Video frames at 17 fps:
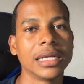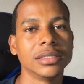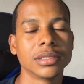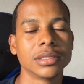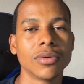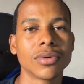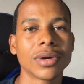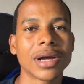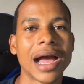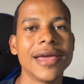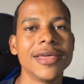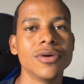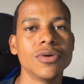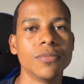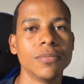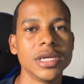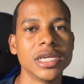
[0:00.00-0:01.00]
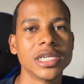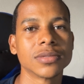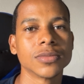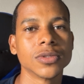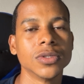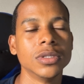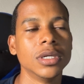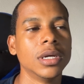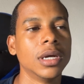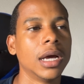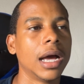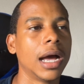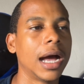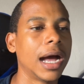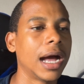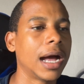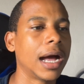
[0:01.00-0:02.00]
Então caiu mesmo
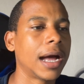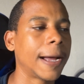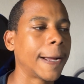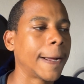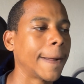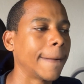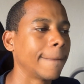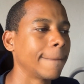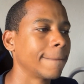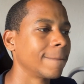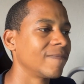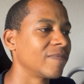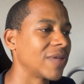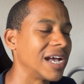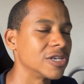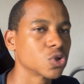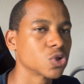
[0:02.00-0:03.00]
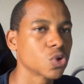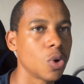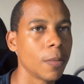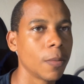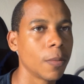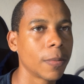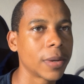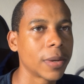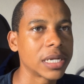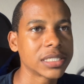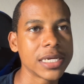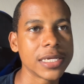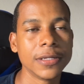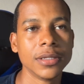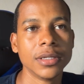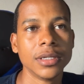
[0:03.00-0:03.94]
a, as compras aí